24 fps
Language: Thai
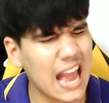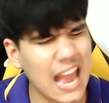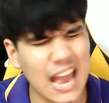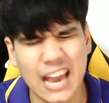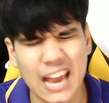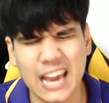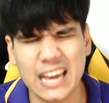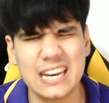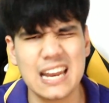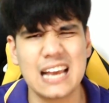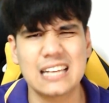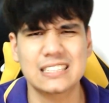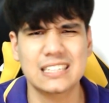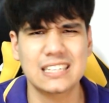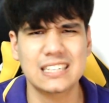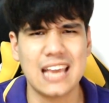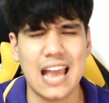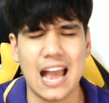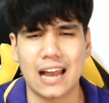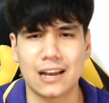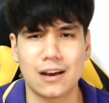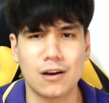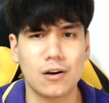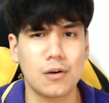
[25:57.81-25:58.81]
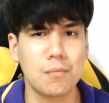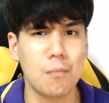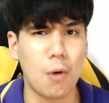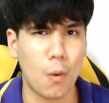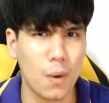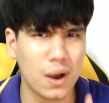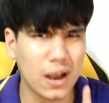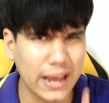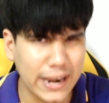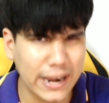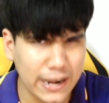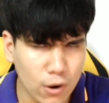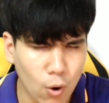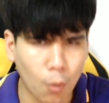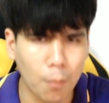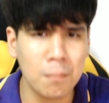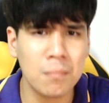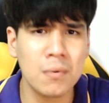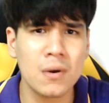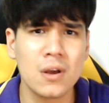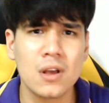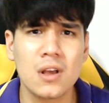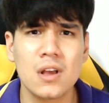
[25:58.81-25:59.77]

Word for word: ฆ่าใครได้สักอย่างเขาก็บอกว่าขนม